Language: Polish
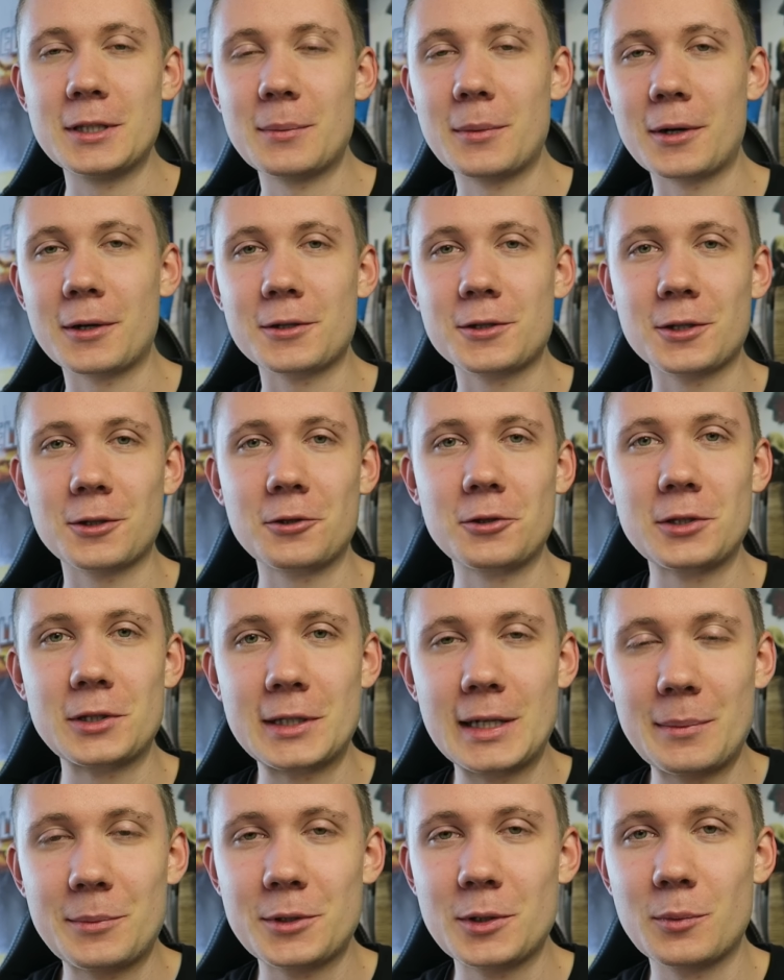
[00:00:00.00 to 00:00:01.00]
Nie ma, że ktoś
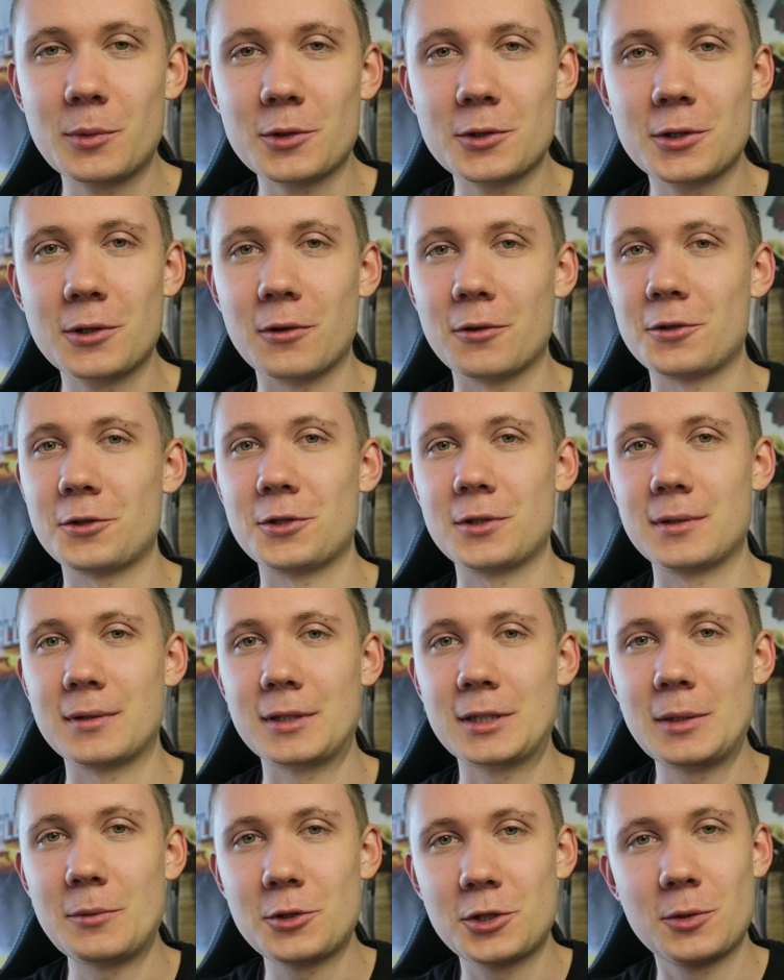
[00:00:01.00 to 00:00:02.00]
jest lepszy bądź
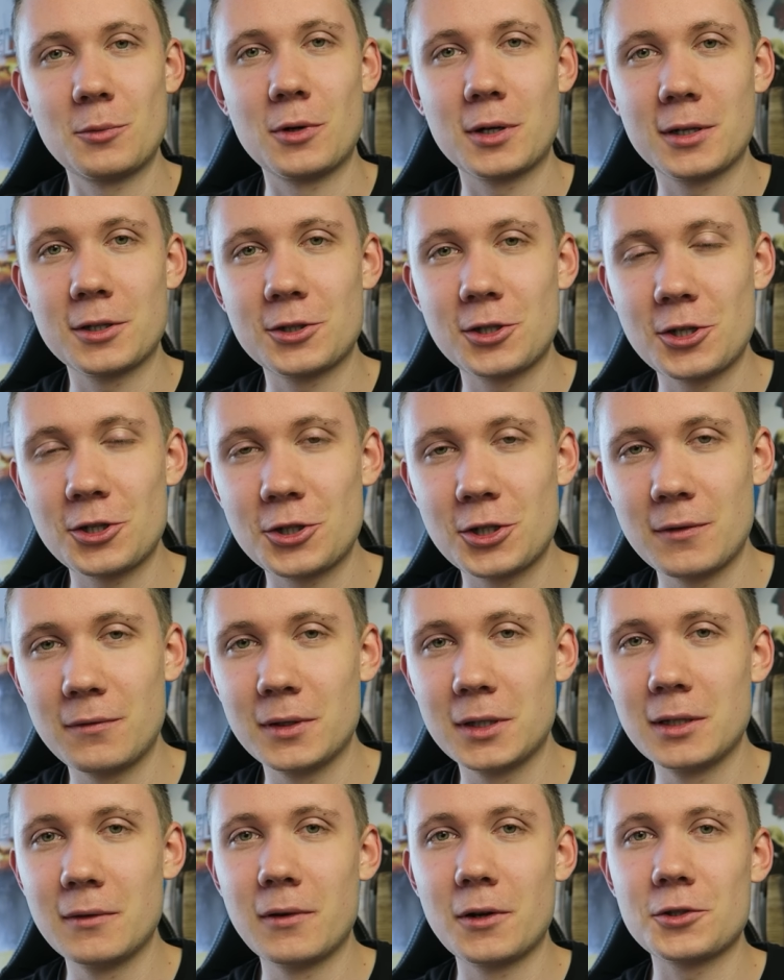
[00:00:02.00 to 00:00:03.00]
gorszy. Z kimś się mogę częściej
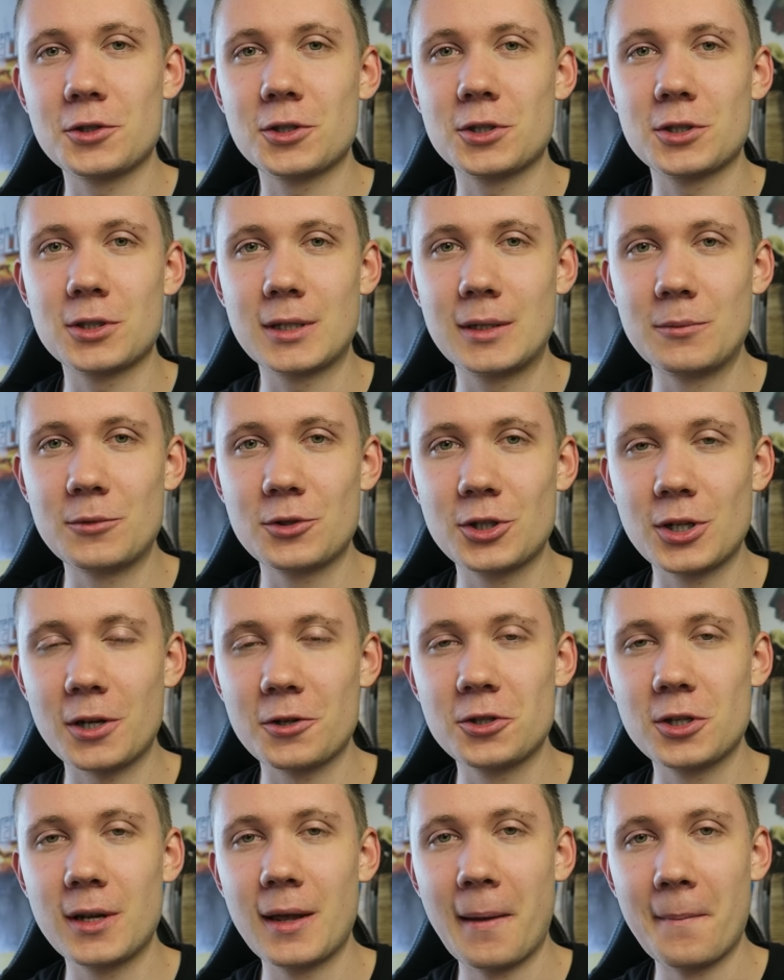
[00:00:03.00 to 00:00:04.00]
widywać, z kimś
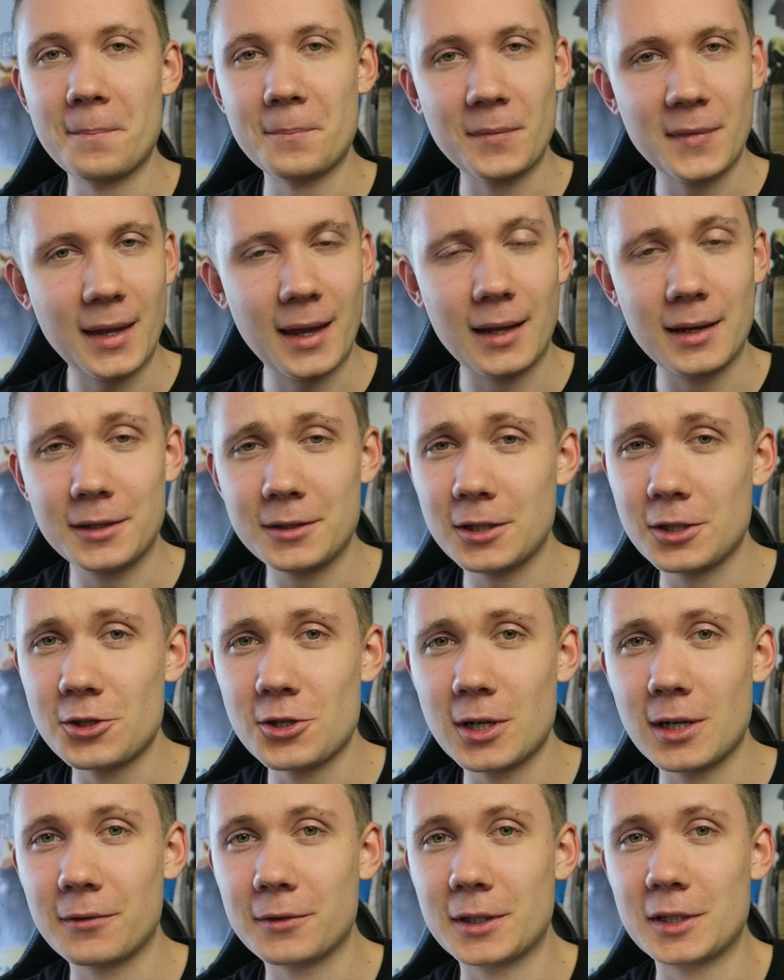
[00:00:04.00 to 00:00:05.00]
rzadziej, ale nie
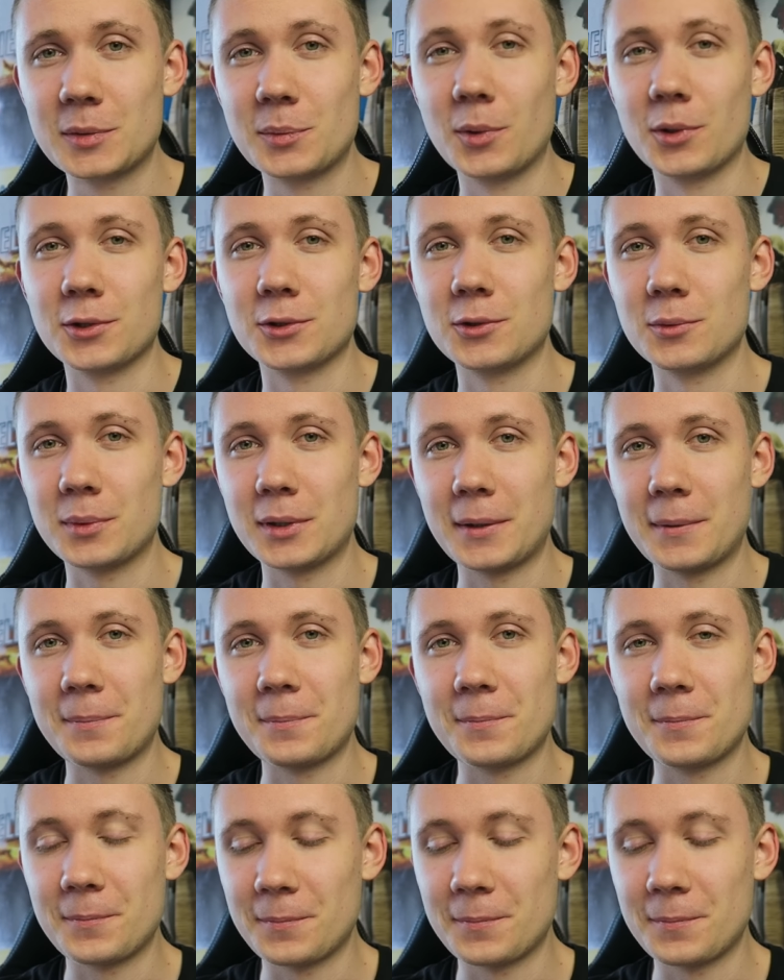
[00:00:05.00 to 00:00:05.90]
dzielę w ten sposób.